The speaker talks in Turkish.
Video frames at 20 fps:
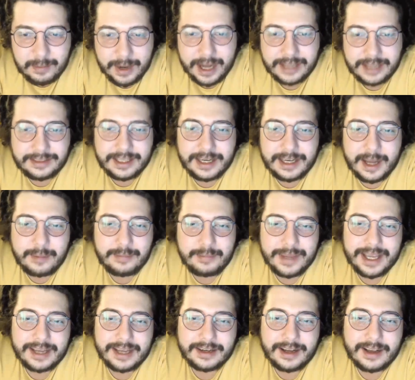
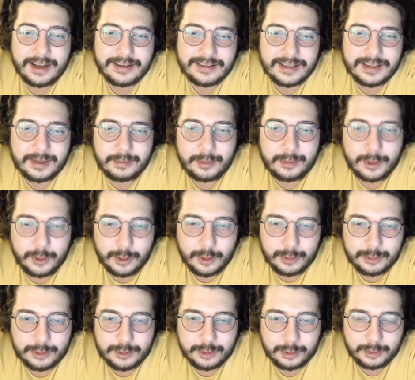badelenmeye razıyım biliyor
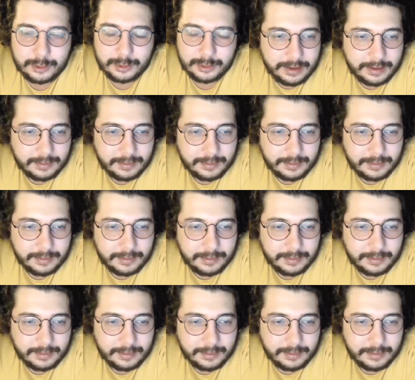musun?